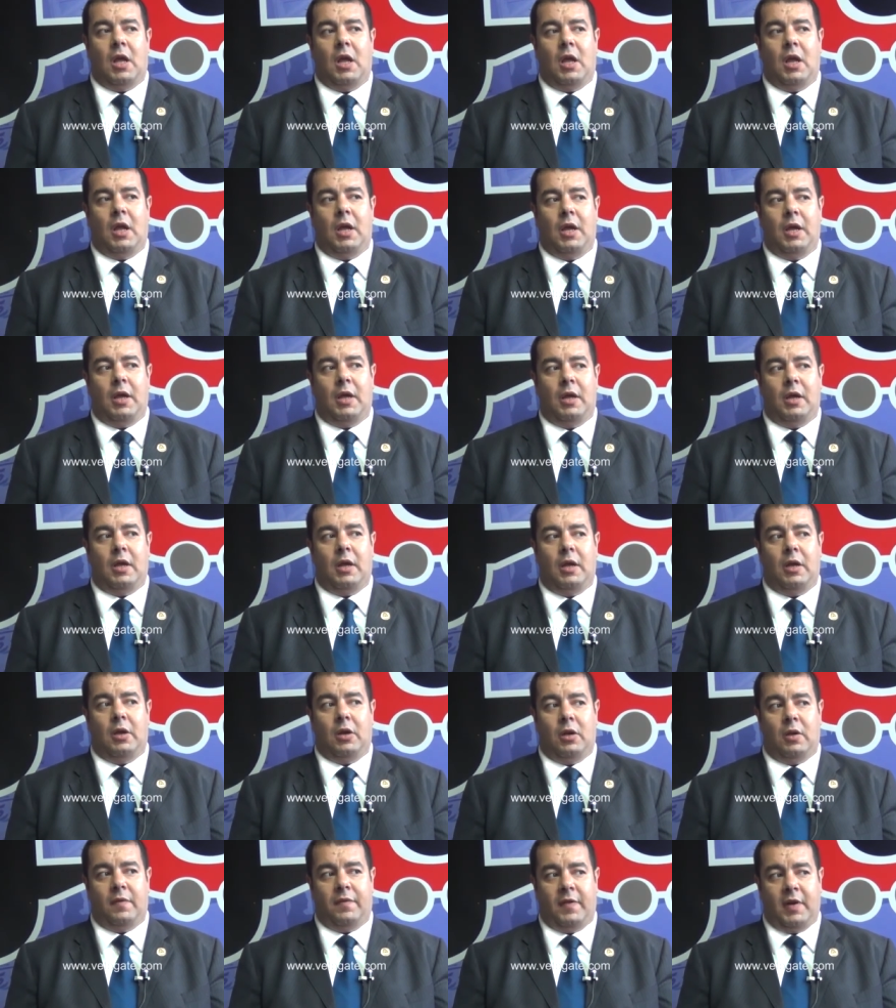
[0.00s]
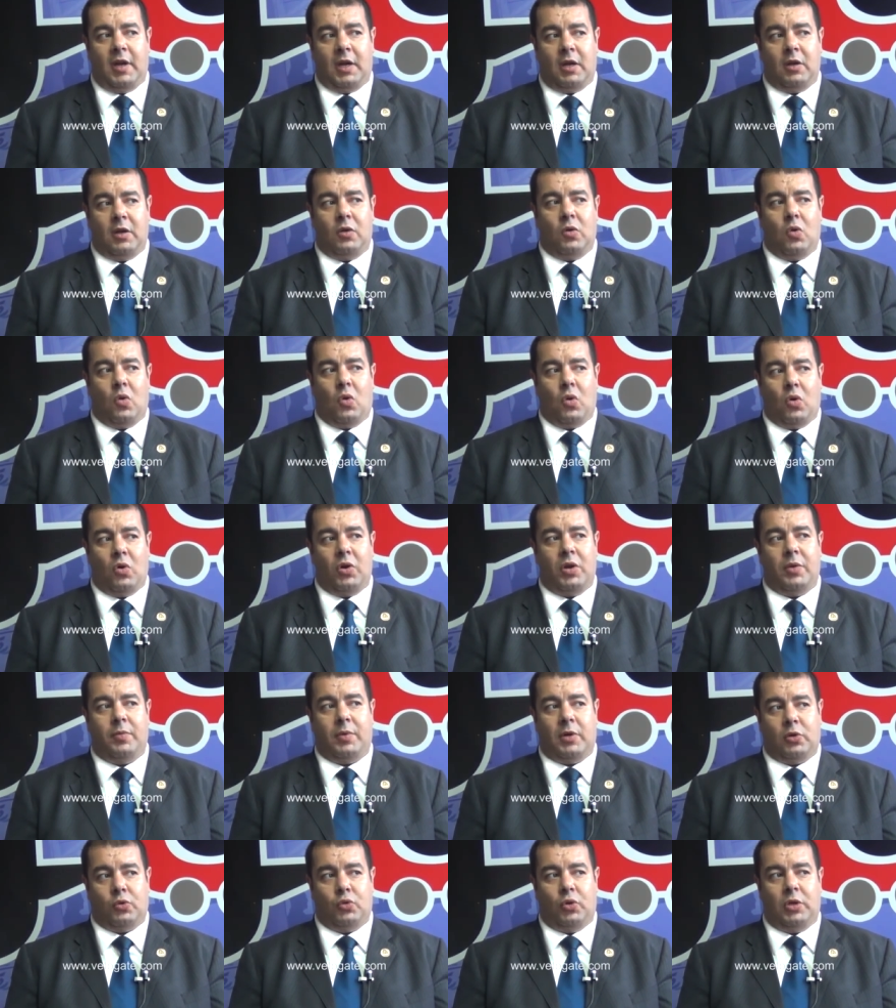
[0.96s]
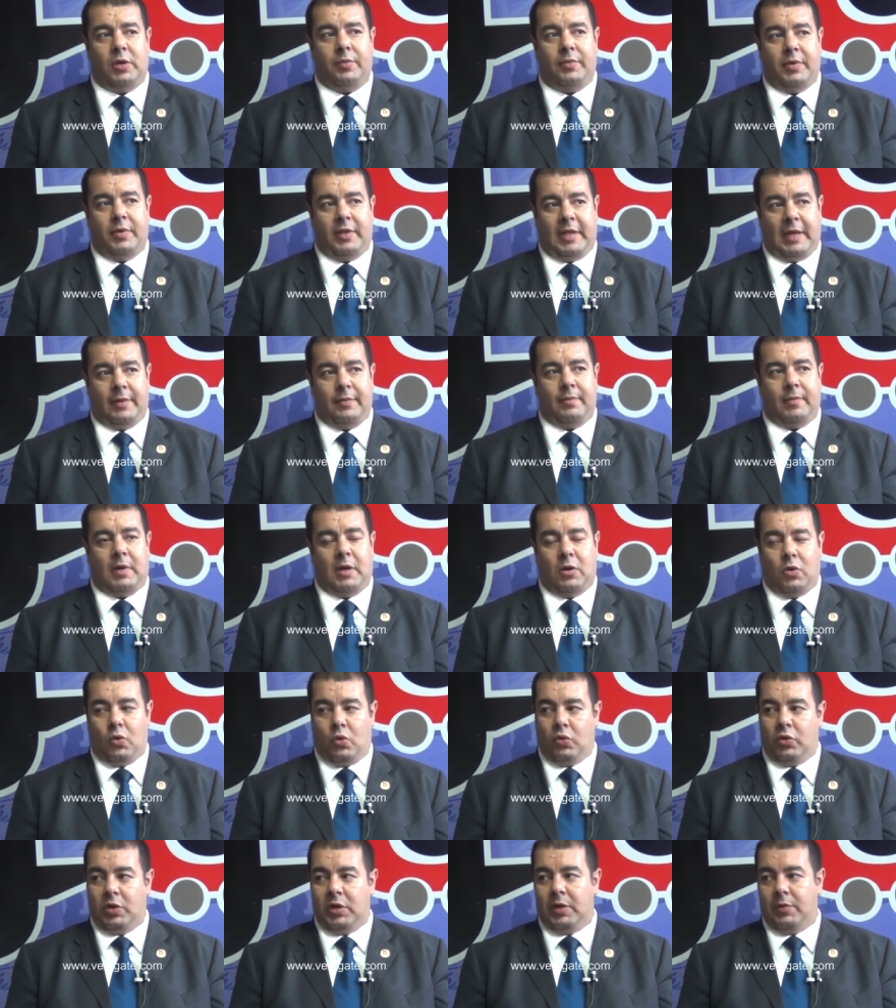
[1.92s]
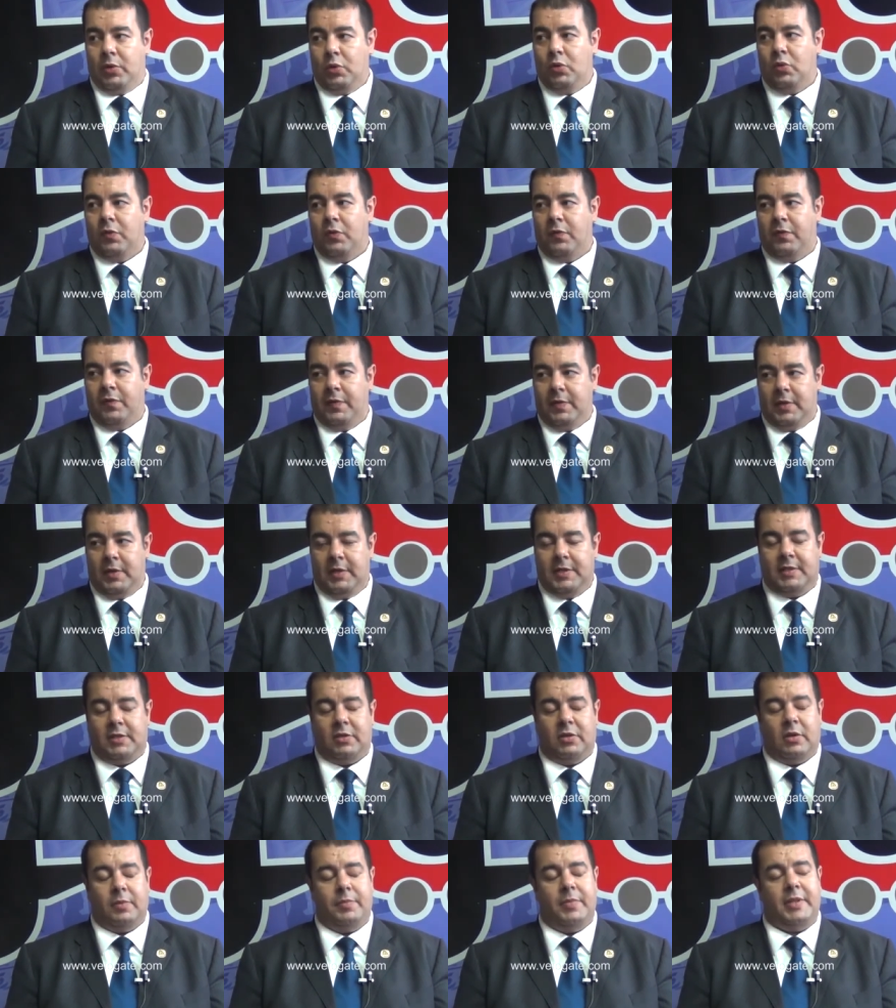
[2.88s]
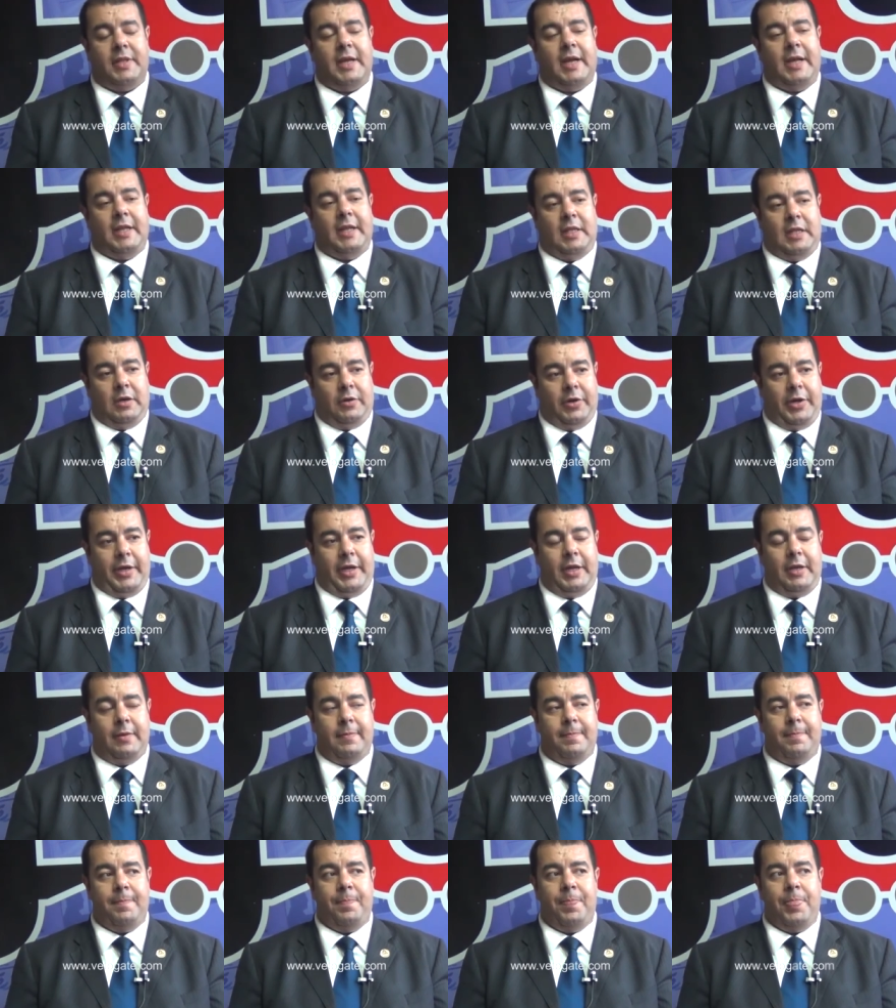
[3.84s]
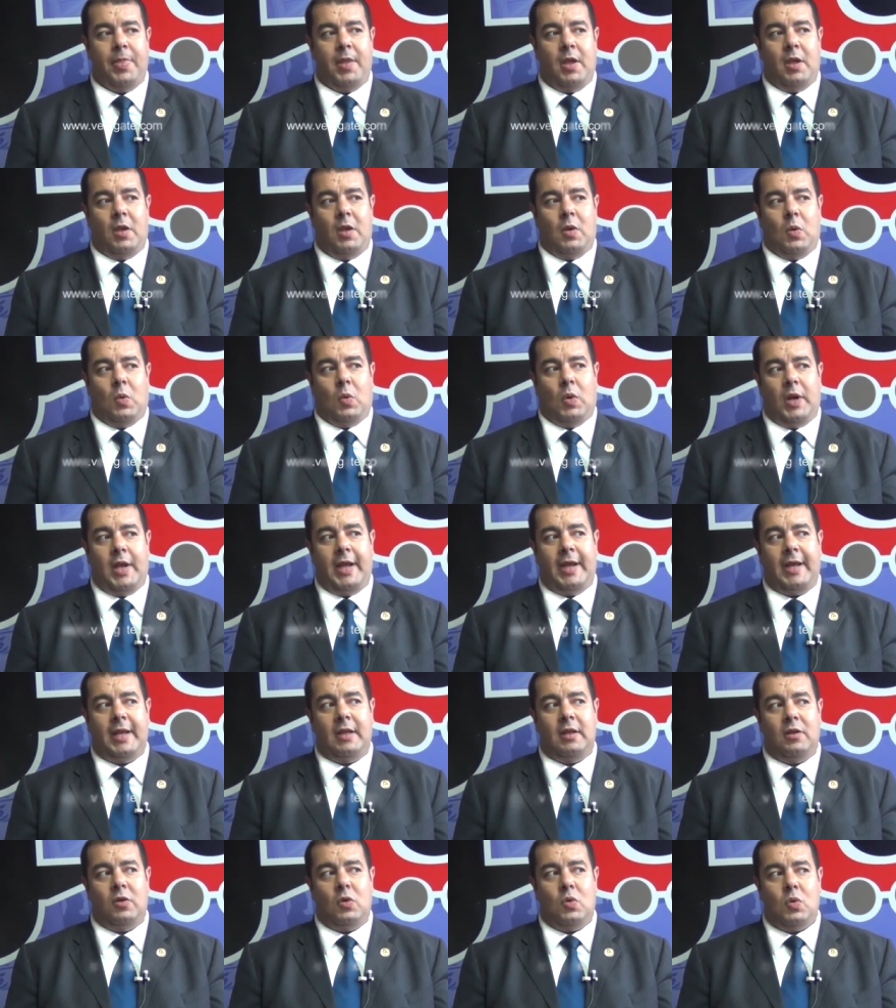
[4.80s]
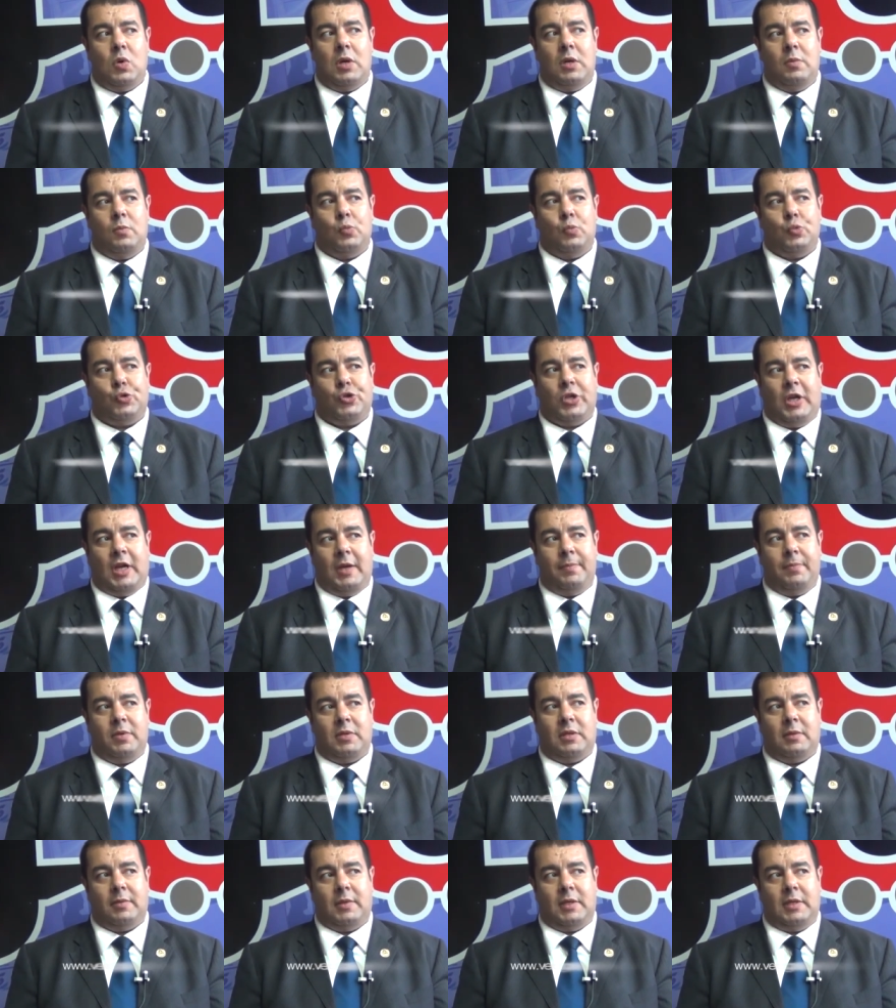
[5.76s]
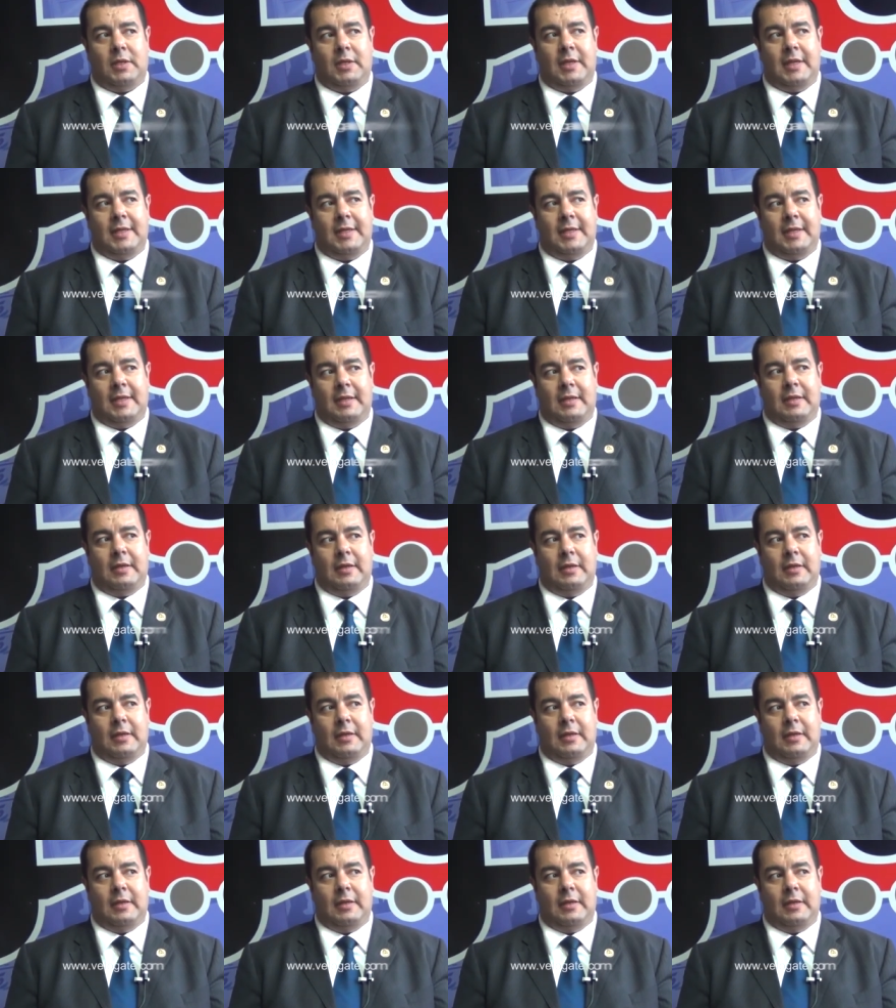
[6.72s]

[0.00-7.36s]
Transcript: الفراخ الاوكراني برضو احنا بنتعامل مع اوكرانيا برضو في الاستيراد بتاع الدواجن ولكن هو المستحب الرغبه طبعا لدى